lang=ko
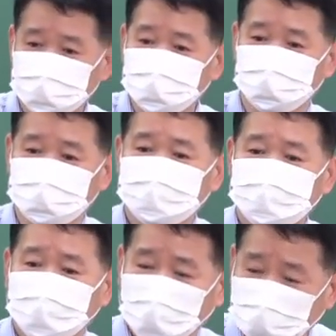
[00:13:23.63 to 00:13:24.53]
지역권.
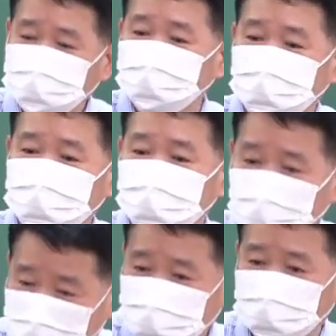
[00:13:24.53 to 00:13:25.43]
아는 것을
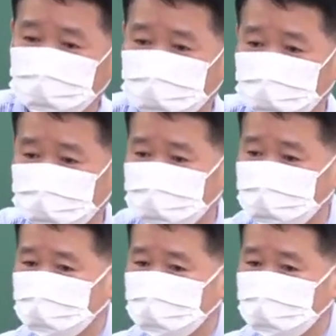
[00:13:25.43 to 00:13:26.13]
확실히 보라고.